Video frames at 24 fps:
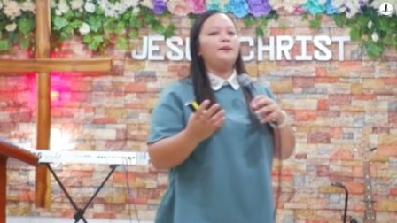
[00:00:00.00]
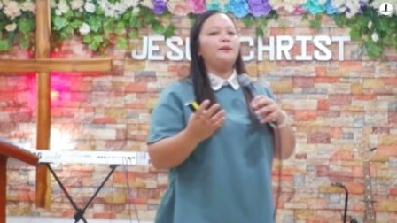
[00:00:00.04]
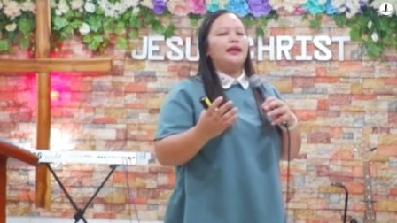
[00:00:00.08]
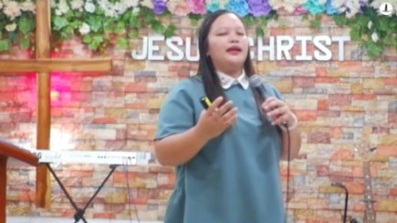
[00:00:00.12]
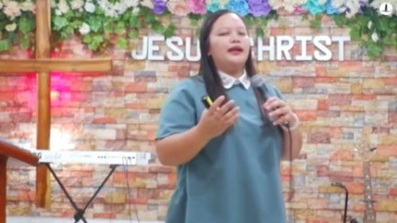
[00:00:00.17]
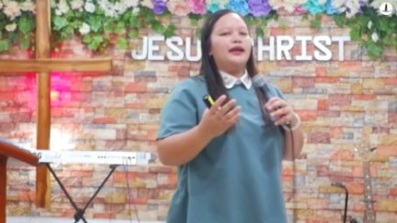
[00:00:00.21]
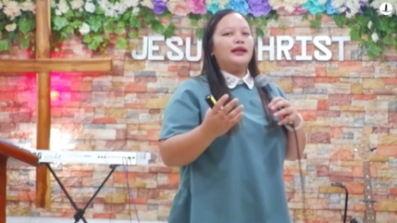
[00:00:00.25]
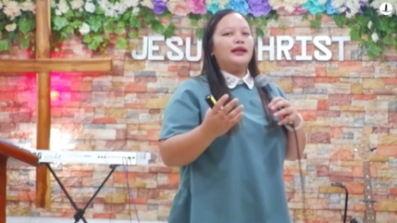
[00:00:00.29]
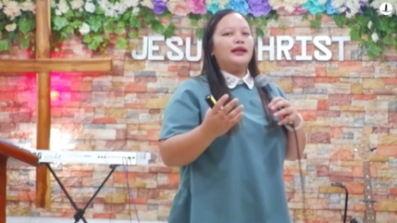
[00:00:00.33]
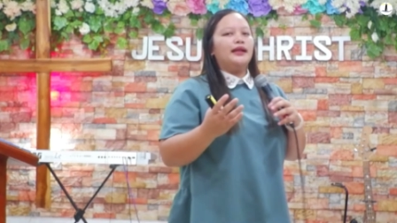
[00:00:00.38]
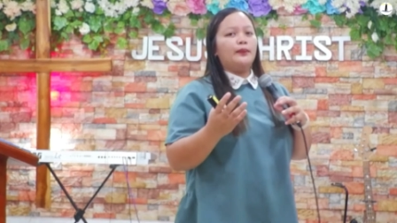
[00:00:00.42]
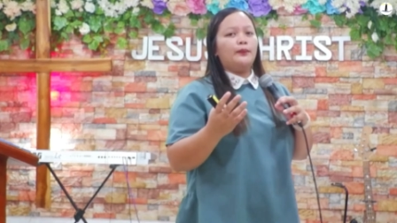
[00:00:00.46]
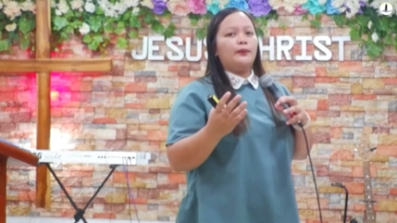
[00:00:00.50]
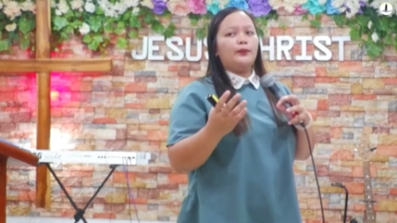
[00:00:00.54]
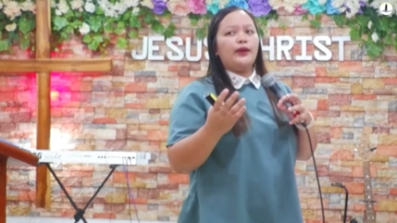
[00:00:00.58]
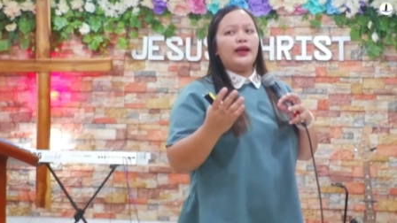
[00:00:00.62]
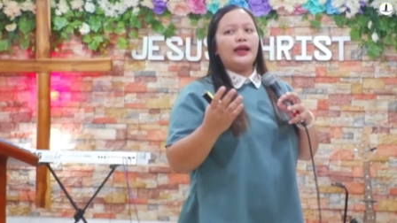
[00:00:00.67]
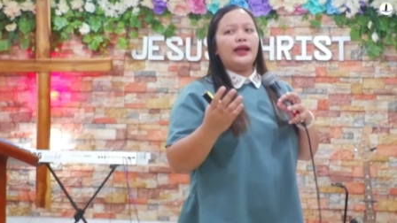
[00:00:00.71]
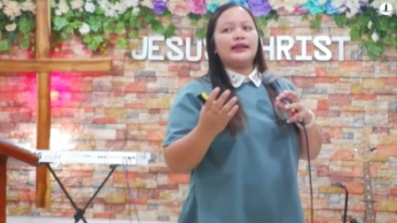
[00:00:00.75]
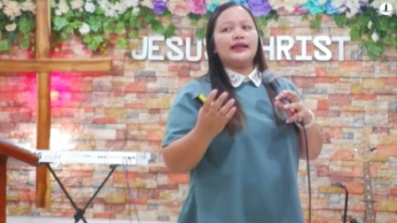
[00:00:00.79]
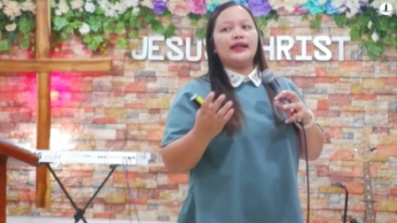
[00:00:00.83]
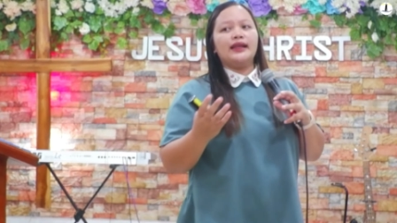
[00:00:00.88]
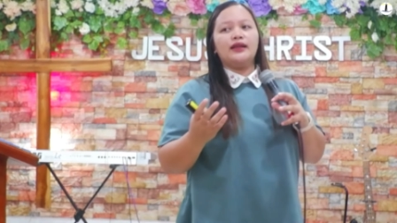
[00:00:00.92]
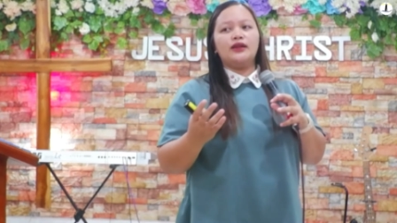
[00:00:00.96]
na
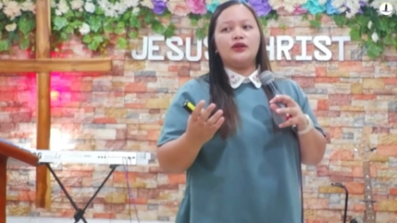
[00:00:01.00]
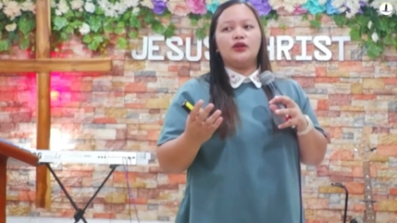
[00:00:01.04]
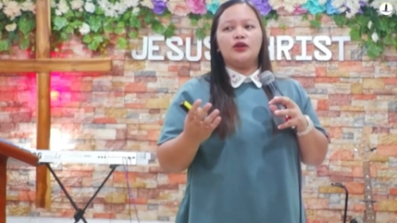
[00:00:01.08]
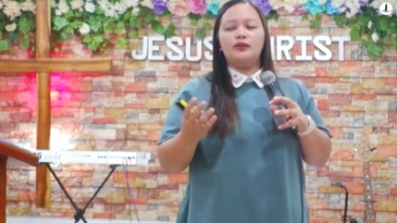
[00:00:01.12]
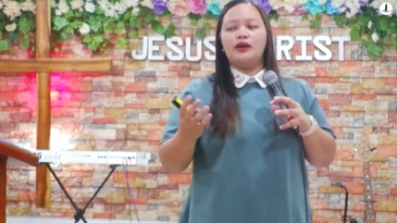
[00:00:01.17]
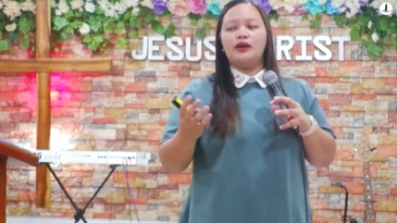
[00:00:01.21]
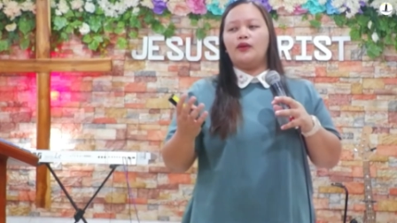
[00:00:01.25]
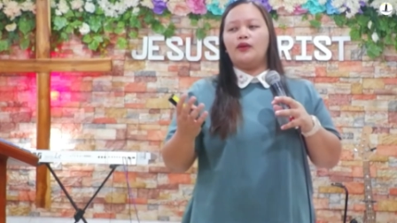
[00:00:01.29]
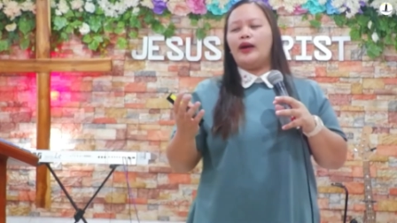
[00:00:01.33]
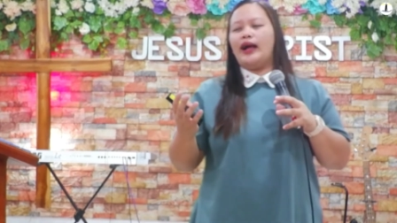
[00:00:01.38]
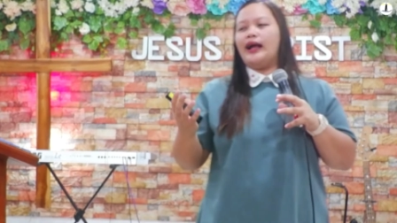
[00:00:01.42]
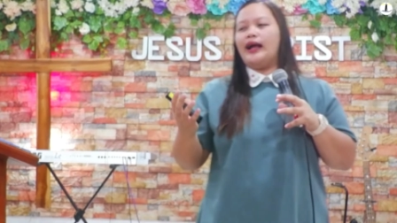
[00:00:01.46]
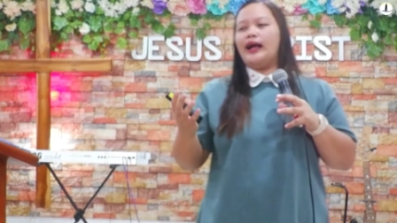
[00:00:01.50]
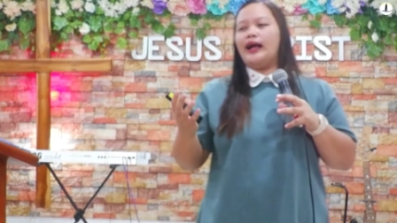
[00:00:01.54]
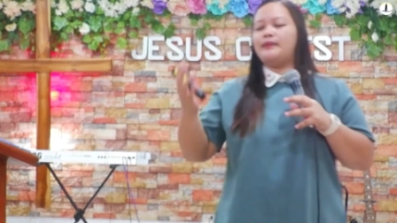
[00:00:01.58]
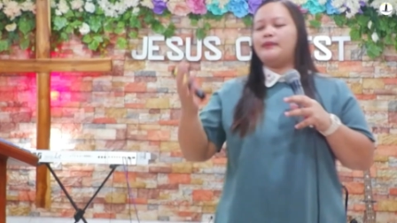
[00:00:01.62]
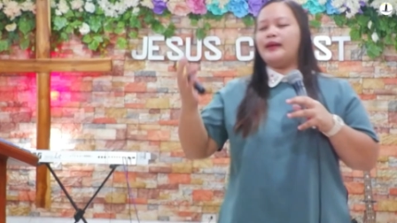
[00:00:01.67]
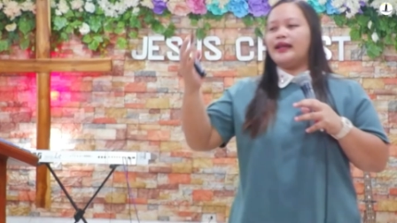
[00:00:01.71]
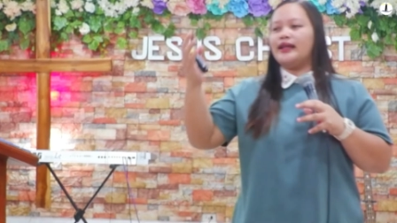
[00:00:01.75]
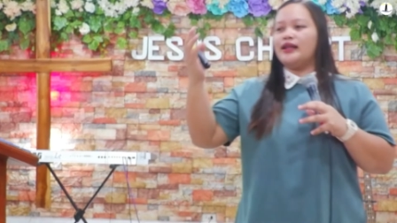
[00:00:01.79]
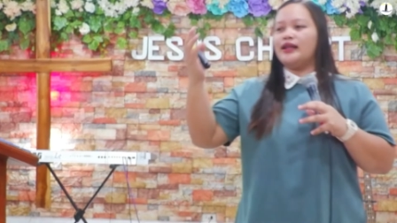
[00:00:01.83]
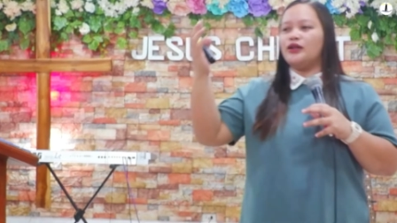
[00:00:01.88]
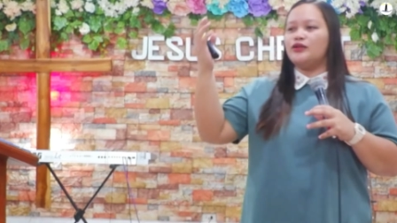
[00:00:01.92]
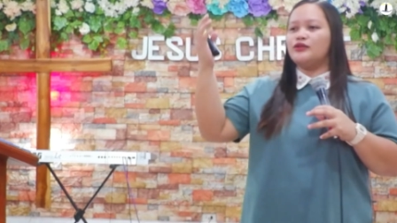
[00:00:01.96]
pwedeng gumawa ang
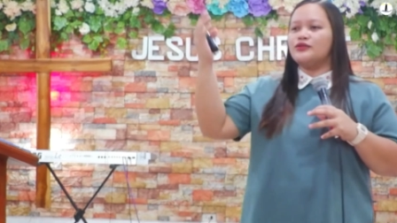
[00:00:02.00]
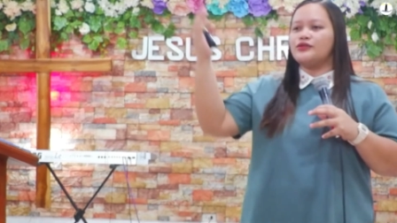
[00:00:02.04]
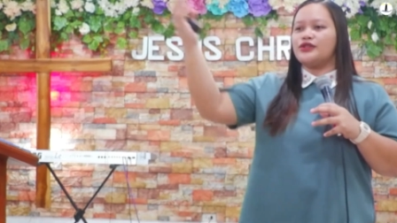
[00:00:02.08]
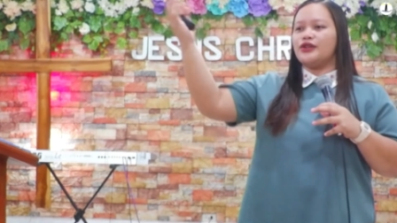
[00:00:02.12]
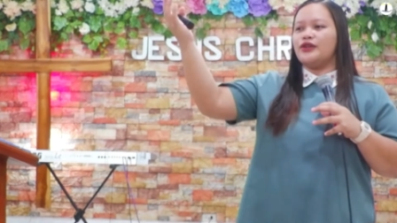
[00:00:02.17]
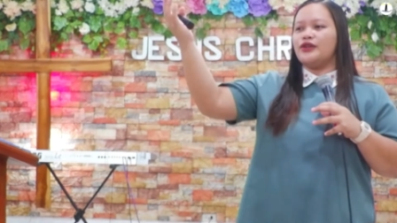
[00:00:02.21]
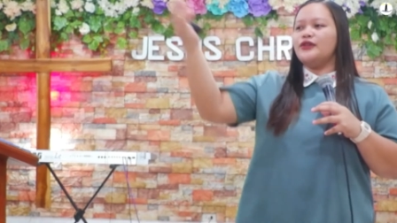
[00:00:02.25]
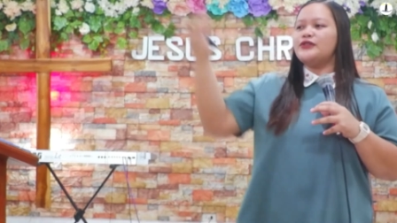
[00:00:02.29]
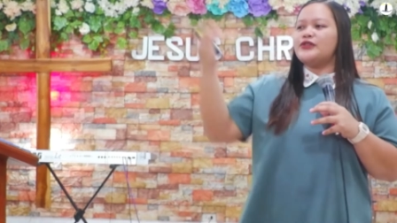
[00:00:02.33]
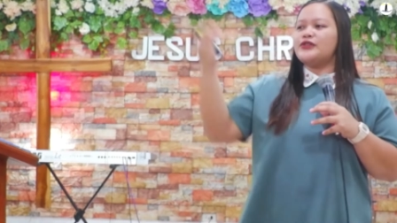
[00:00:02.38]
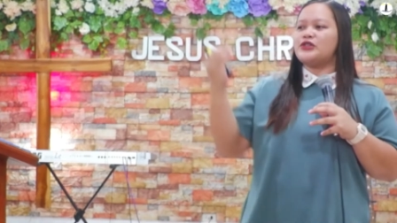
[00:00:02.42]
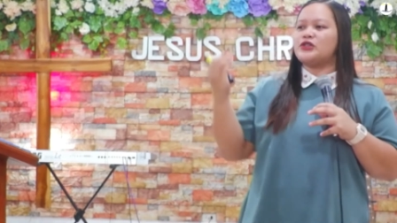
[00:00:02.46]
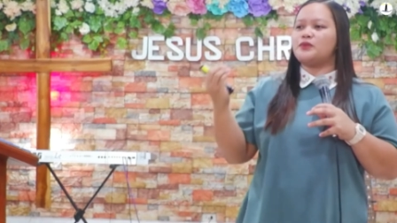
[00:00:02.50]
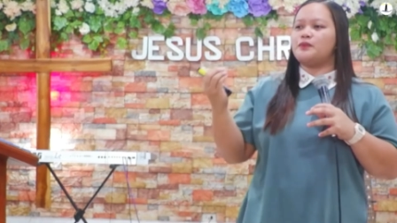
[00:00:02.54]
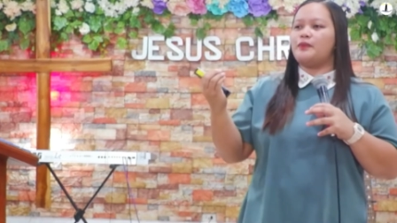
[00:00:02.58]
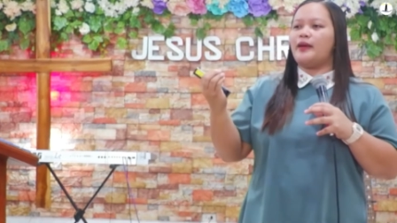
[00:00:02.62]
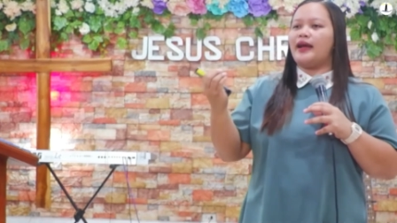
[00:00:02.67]
Panginoong Diyos